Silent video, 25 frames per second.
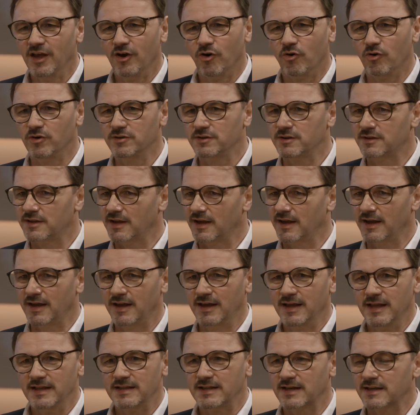Und äh,
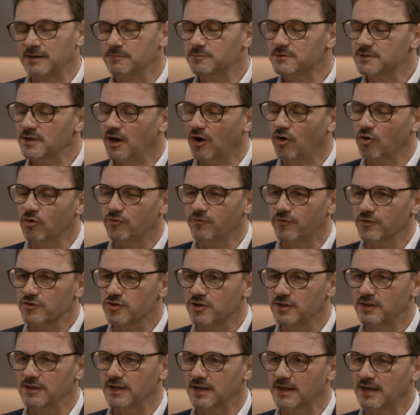da gibt es auch
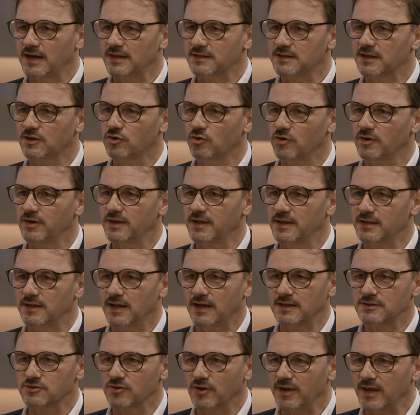verschiedene Kategorien.
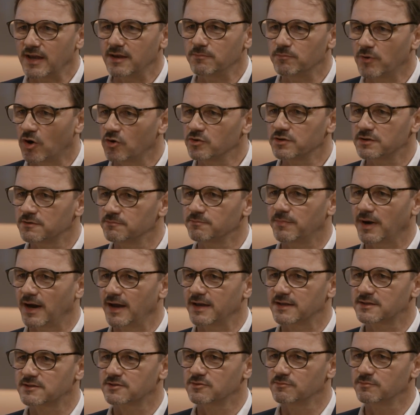Also
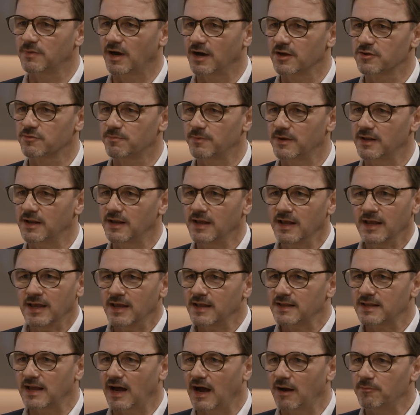E-Mountainbikes zum Beispiel,
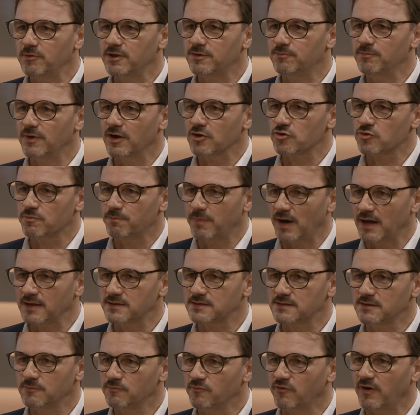da habe ich mehr
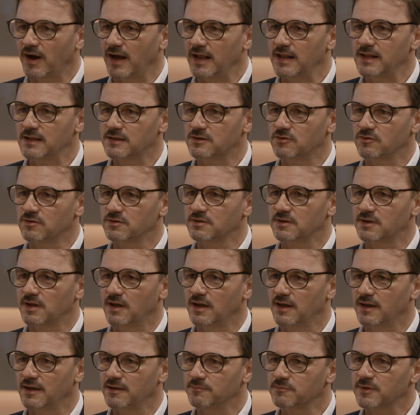Spaß im Wald und
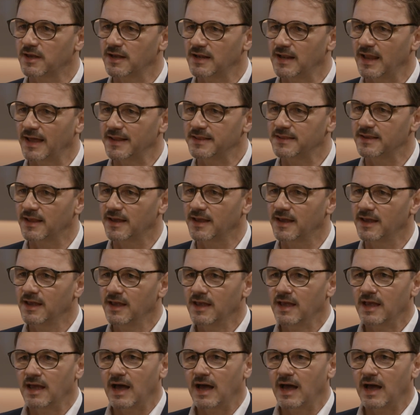äh, im Gelände.